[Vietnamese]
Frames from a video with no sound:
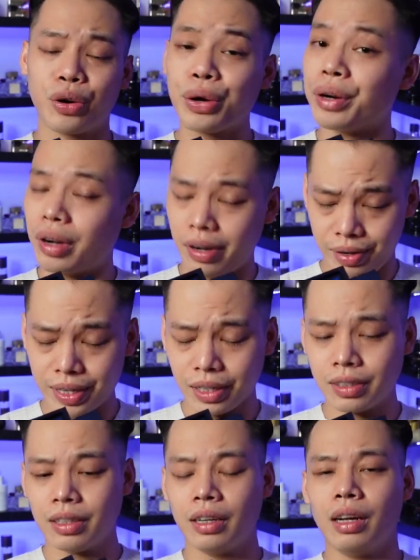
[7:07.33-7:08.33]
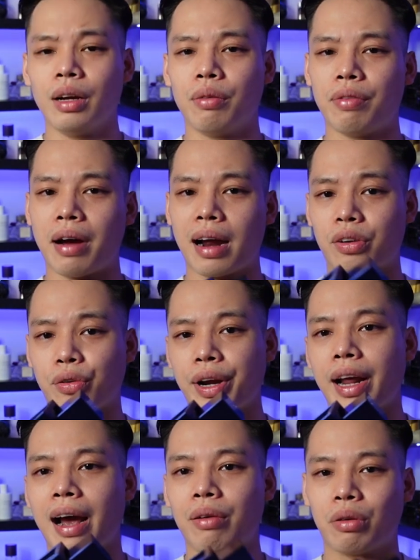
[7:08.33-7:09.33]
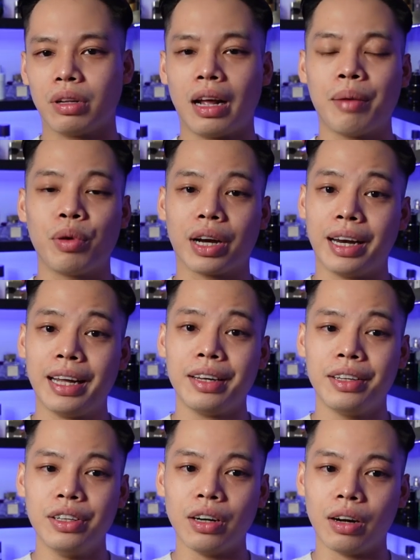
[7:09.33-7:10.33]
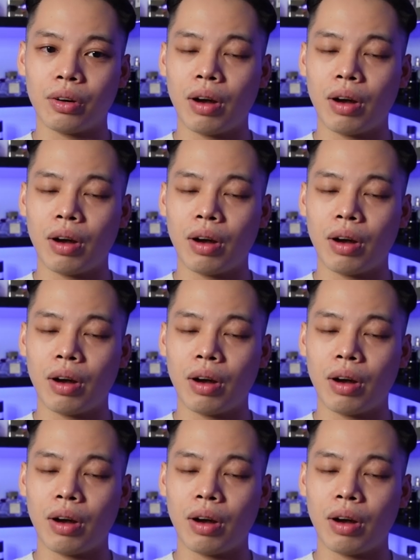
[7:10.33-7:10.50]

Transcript: Quid Aventus và dry down nó ra một cái nét nhựa